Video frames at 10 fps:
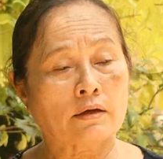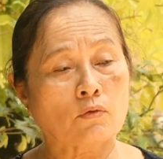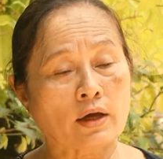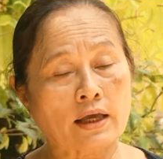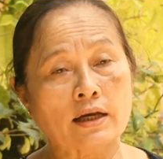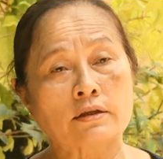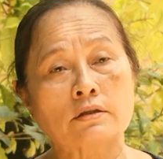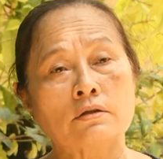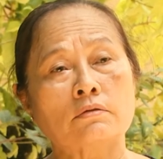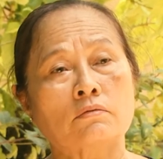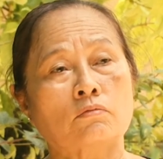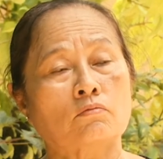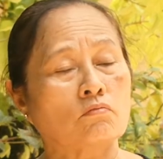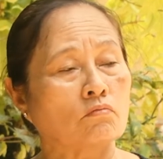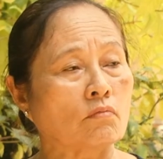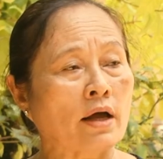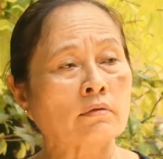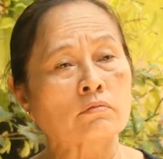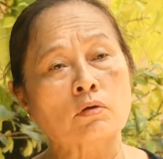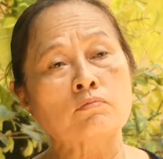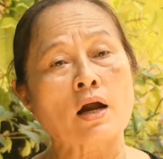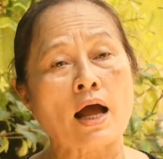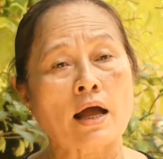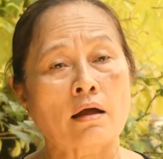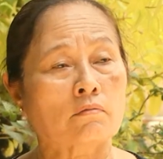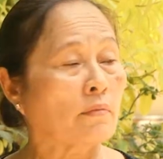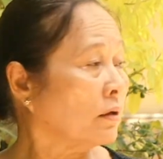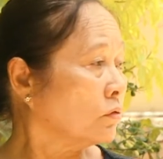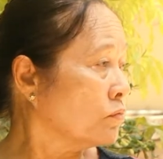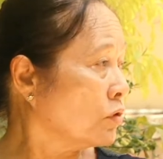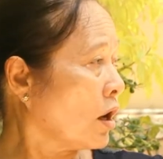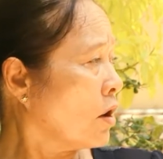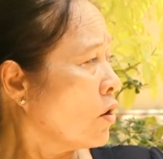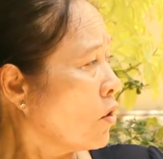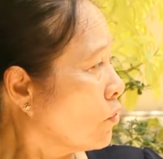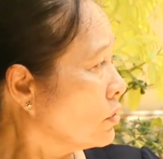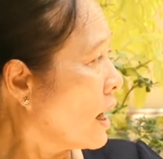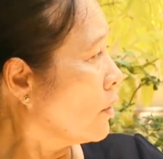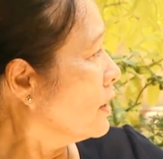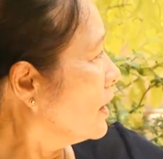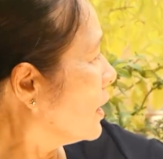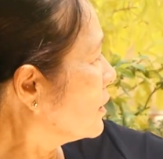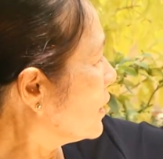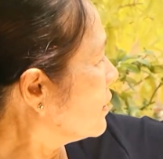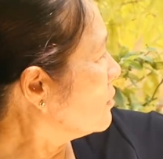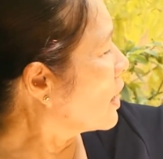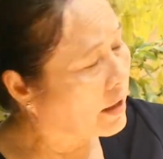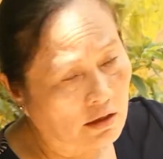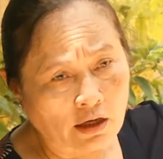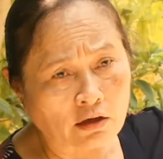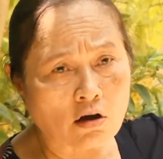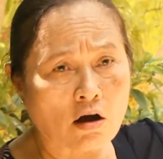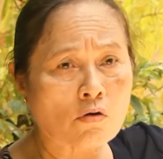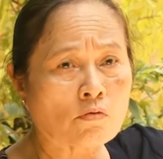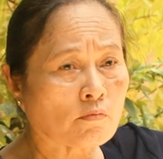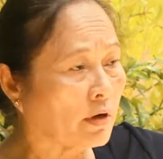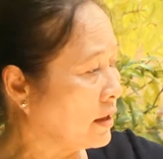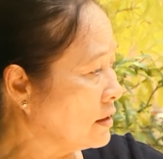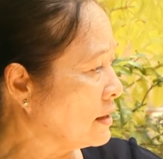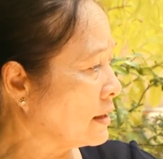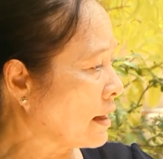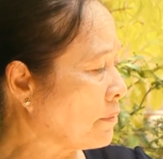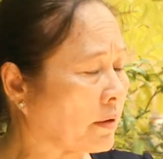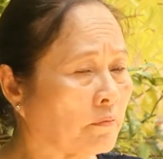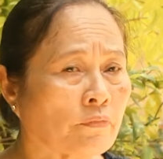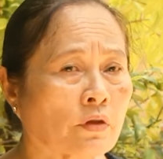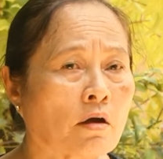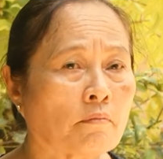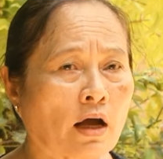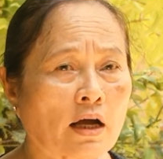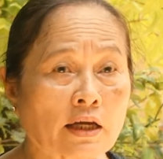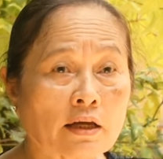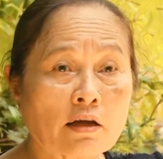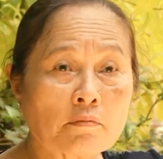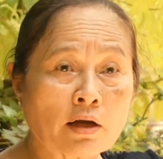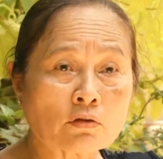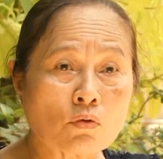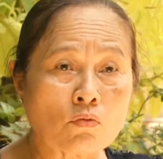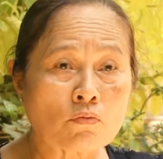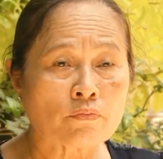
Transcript: anh quỳ nhả lên trước bán tung ra bán tung ra quân nhà hậu nó là ở trên cái nhà nó lẫn cô mình ở dưới này thấp lắm ở trên nó bán xuống